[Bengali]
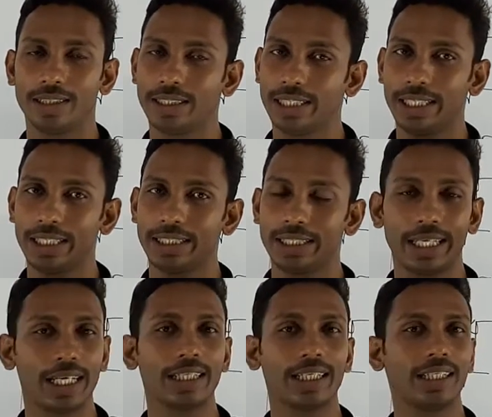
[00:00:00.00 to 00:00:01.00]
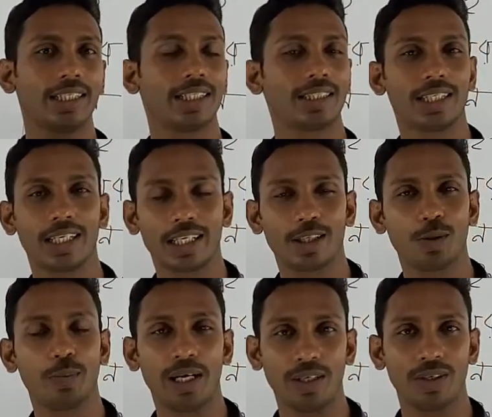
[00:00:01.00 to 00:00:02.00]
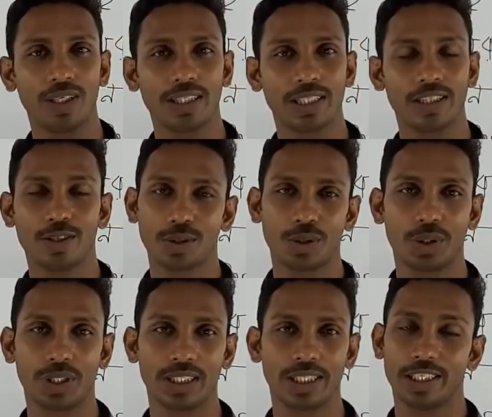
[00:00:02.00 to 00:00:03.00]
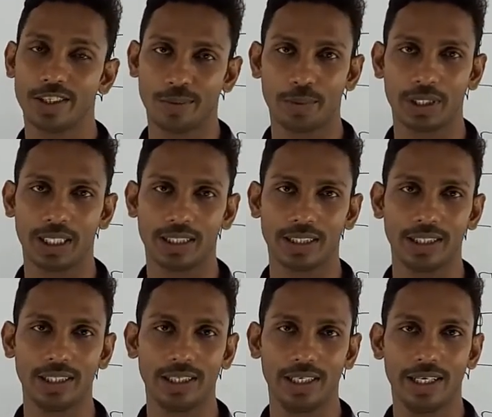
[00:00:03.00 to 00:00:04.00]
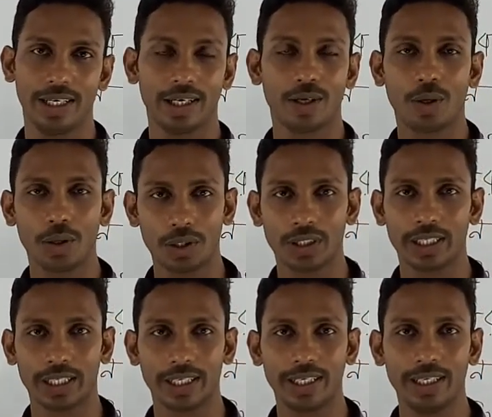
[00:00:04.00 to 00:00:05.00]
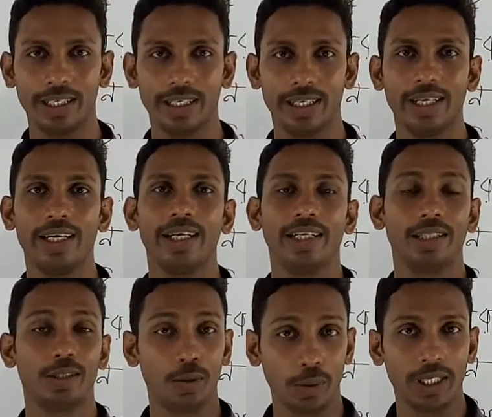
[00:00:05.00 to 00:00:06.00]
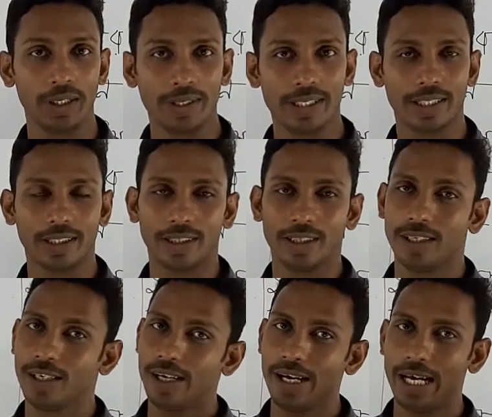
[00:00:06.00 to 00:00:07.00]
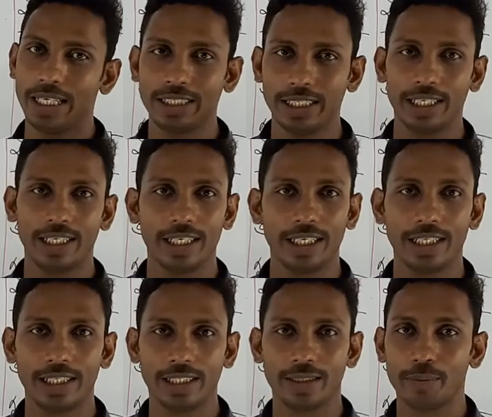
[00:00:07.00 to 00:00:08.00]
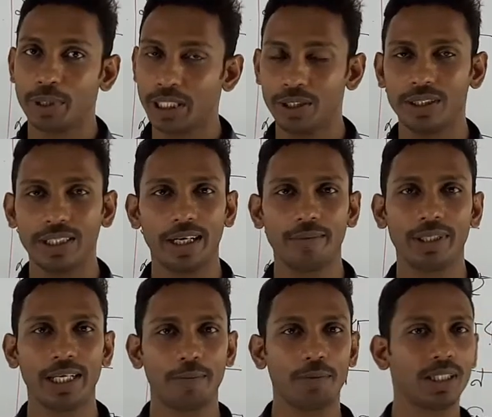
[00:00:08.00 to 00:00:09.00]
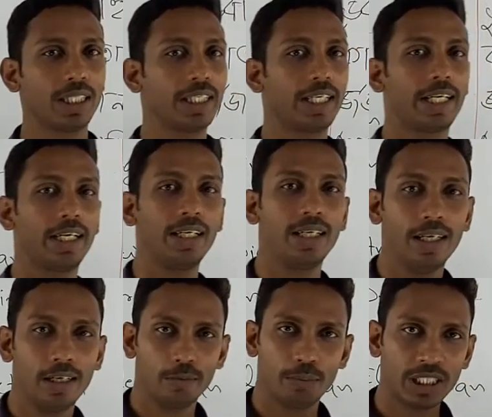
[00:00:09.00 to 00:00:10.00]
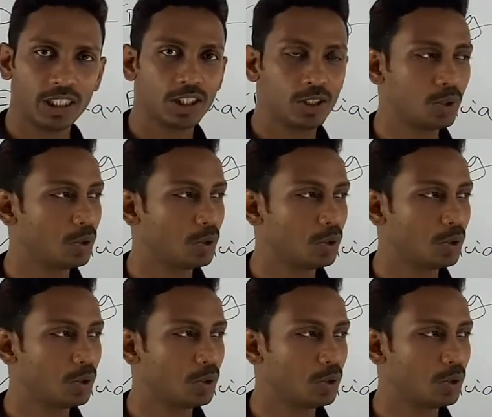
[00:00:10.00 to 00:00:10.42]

যে যেখান থেকে দেখছেন না কেন ভালো আছেন সুস্থ আছেন নিরাপদে আছেন করোনা থেকে দূরে রয়েছেন আজকের এই ভিডিওতে আমি আপনাদেরকে বেশ কিছু